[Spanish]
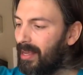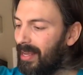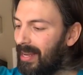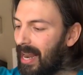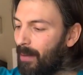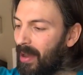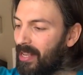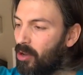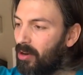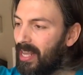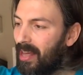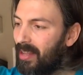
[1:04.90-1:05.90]
la
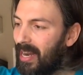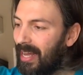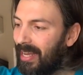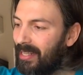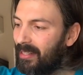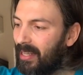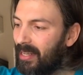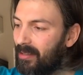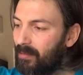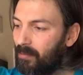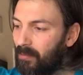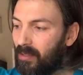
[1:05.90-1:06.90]
mayoría de la gente
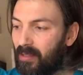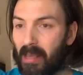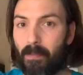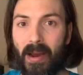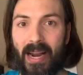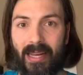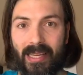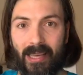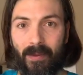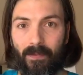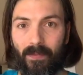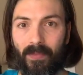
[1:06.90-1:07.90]
se para
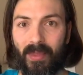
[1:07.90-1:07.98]
aquí,